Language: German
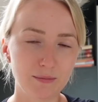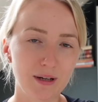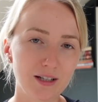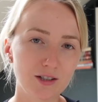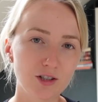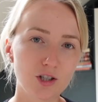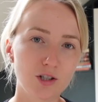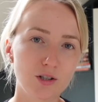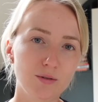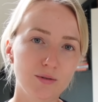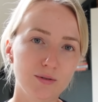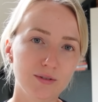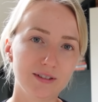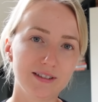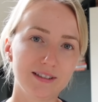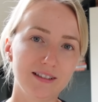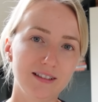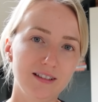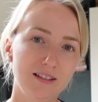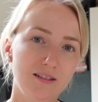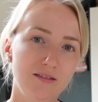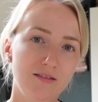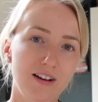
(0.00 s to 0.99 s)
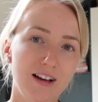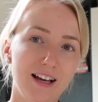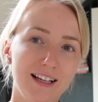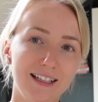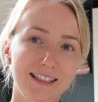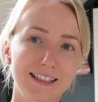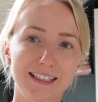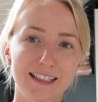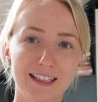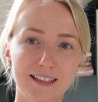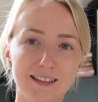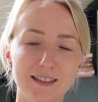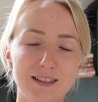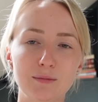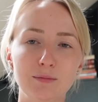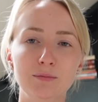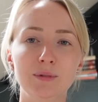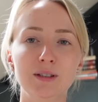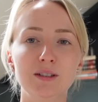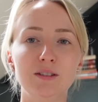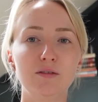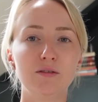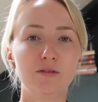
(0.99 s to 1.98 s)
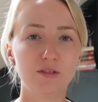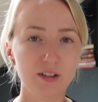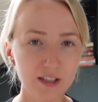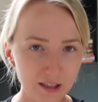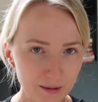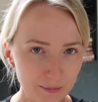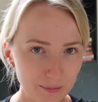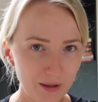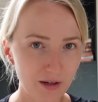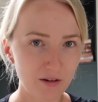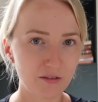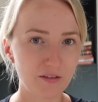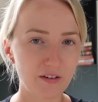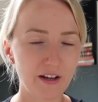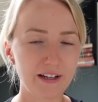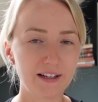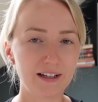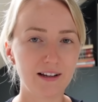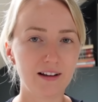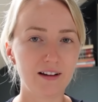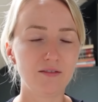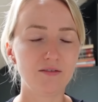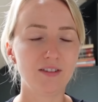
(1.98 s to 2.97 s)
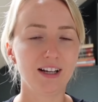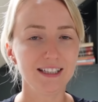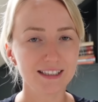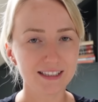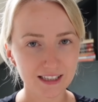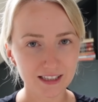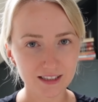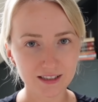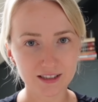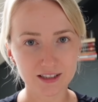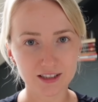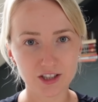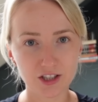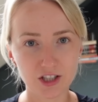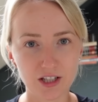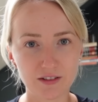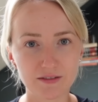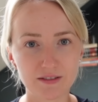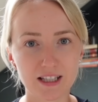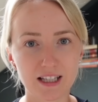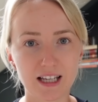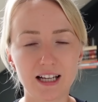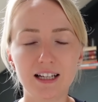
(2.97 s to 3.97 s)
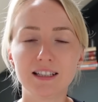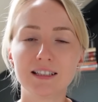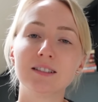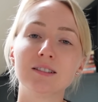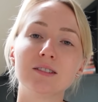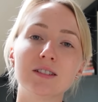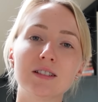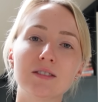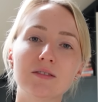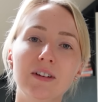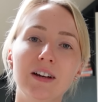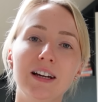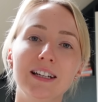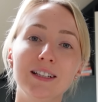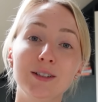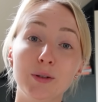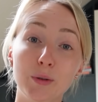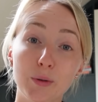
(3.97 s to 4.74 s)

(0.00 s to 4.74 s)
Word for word: Anschluss äh, war ich jetzt mit Philipp auf einer weiteren Geschäftsreise und zwar in